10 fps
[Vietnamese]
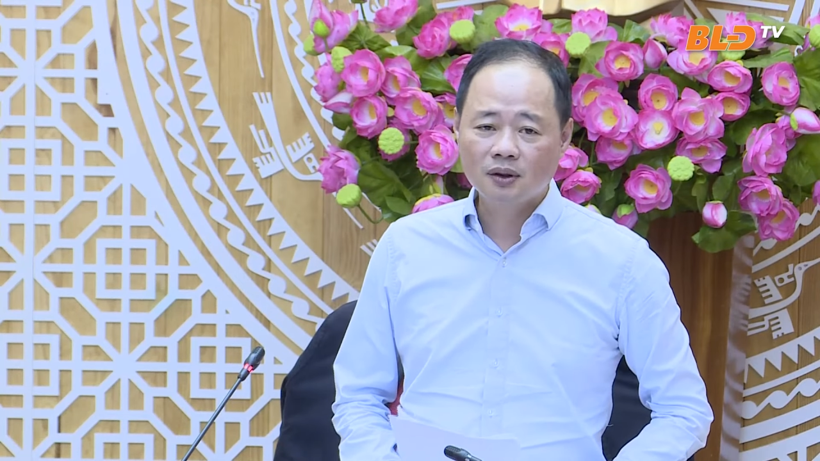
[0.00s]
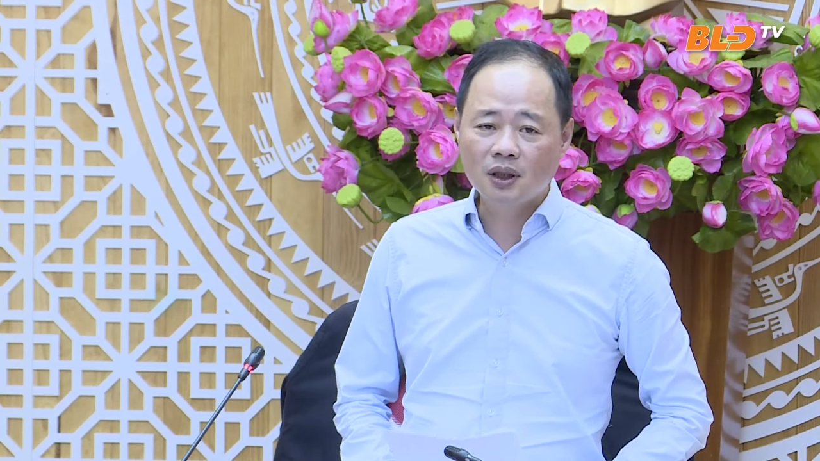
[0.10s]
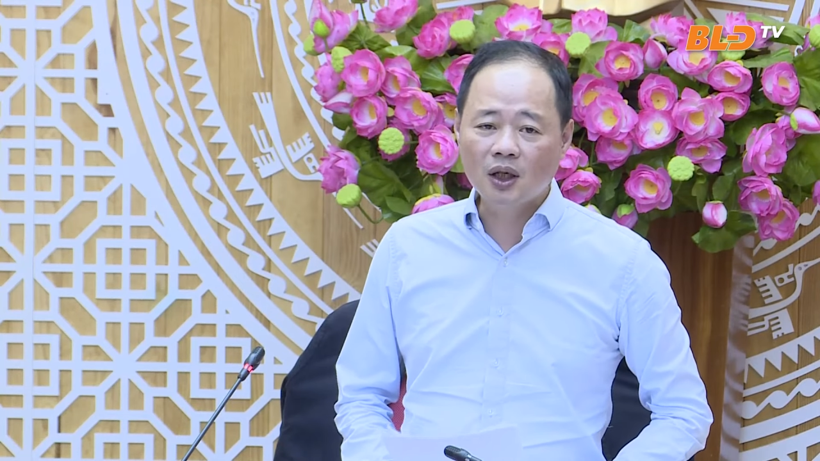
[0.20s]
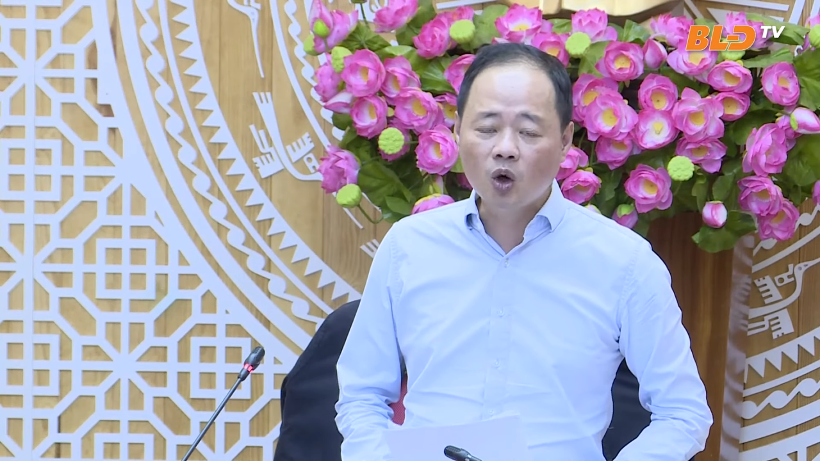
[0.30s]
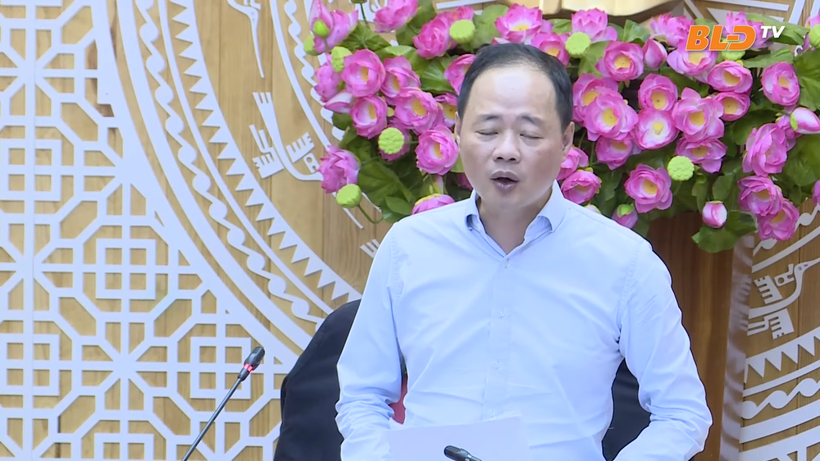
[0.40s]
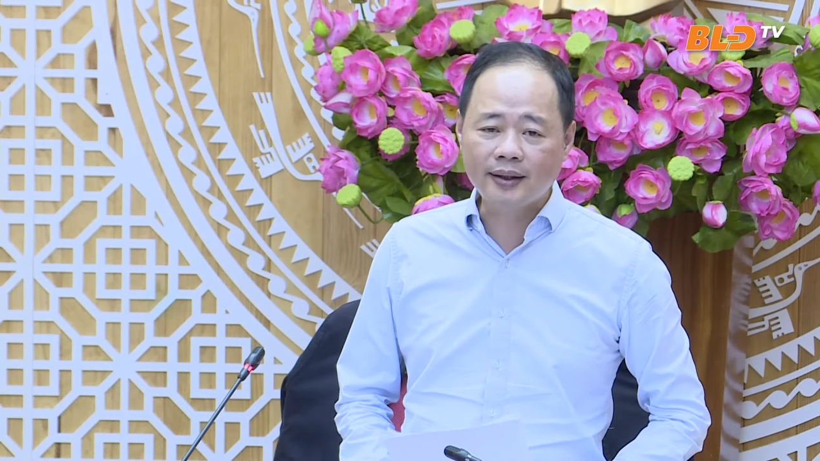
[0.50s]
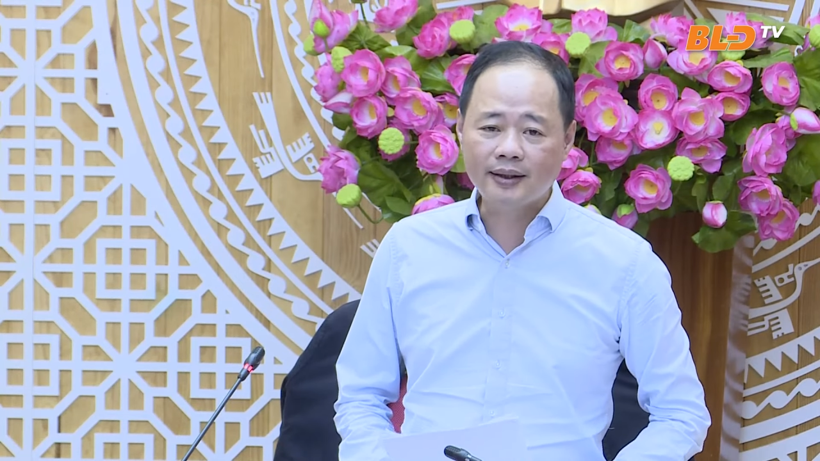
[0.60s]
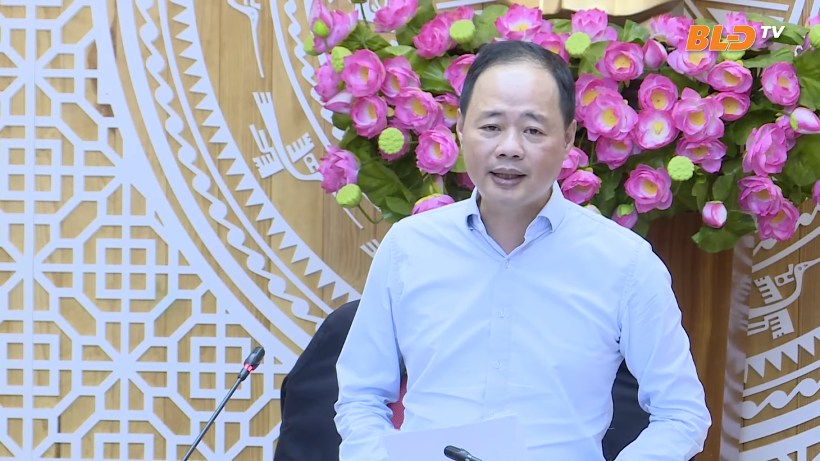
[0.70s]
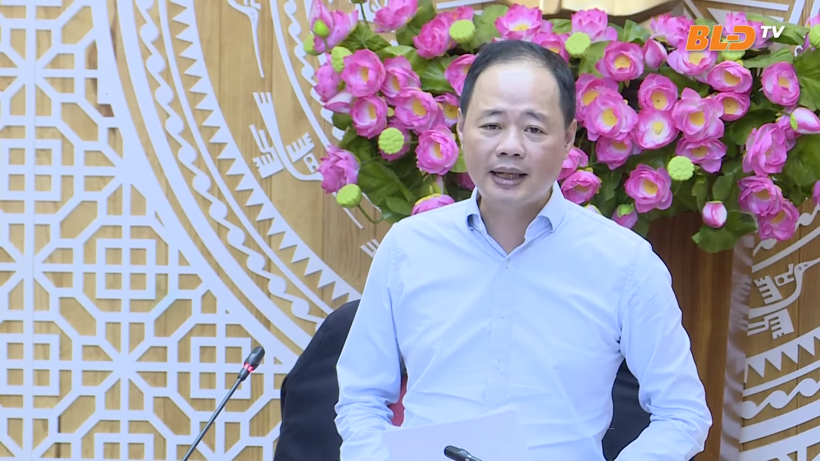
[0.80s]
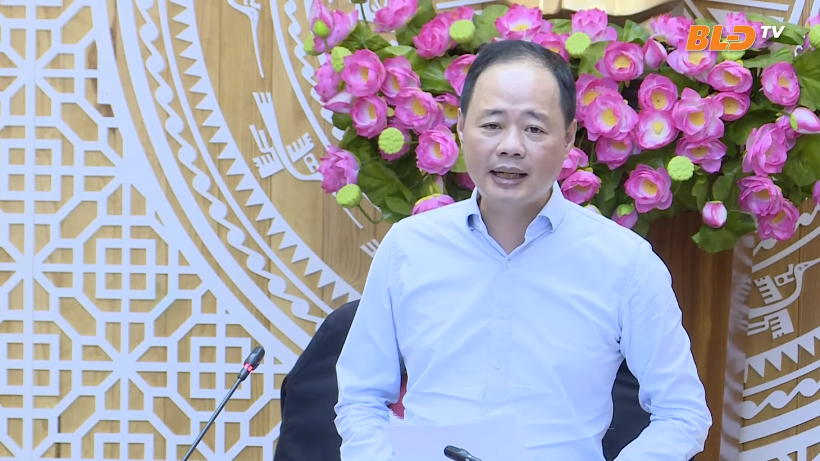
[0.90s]
cơ hội
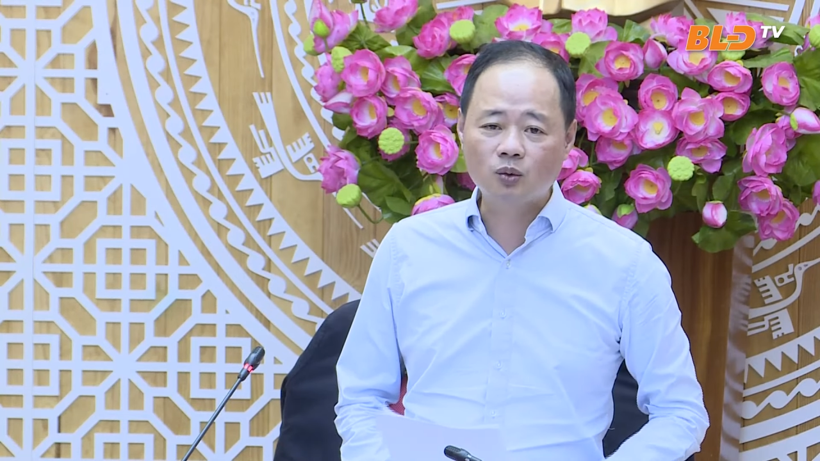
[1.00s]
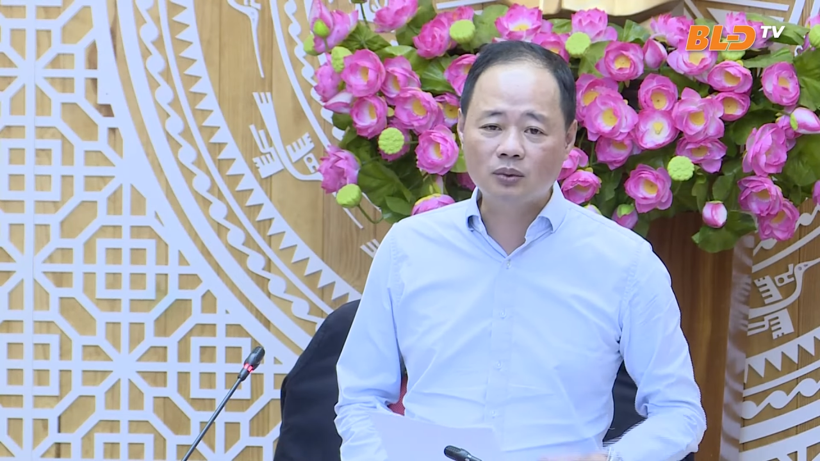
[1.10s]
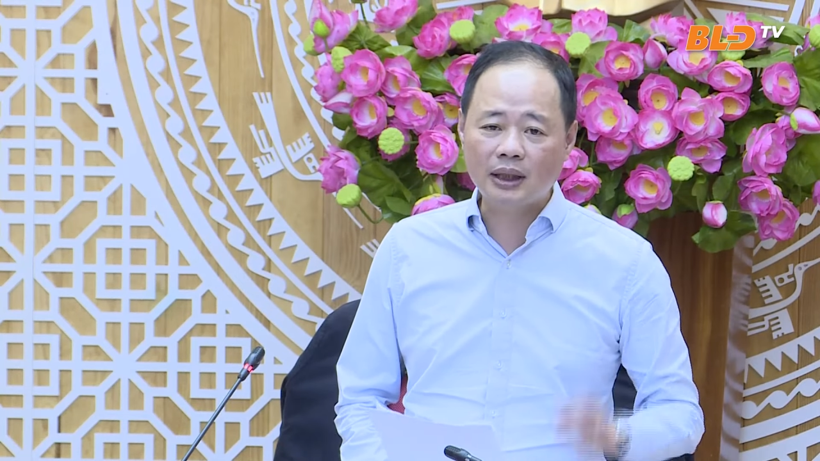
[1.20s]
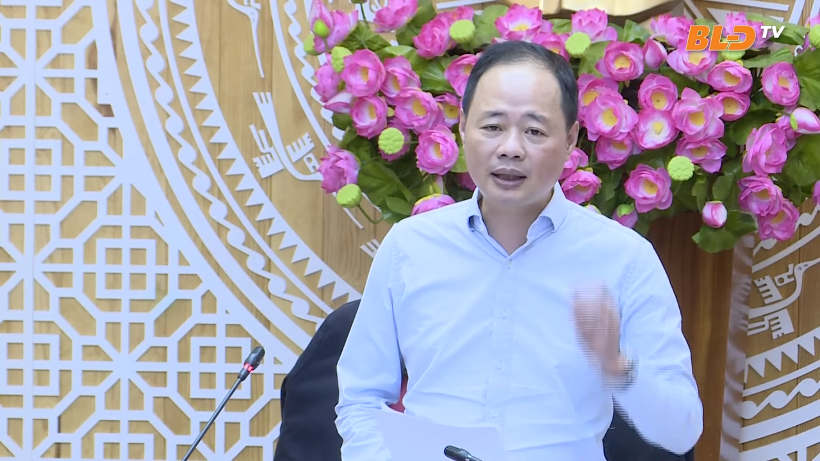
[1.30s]
để là chúng